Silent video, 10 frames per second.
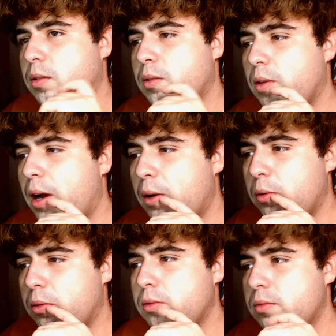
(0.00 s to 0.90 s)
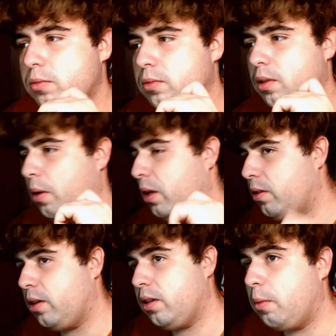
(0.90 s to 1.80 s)
Wow.
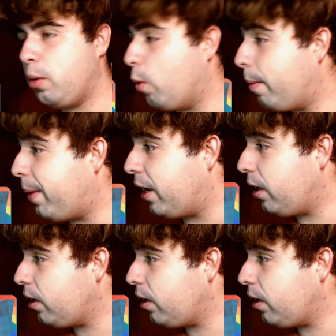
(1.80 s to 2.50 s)
está muy guapa, ¿eh?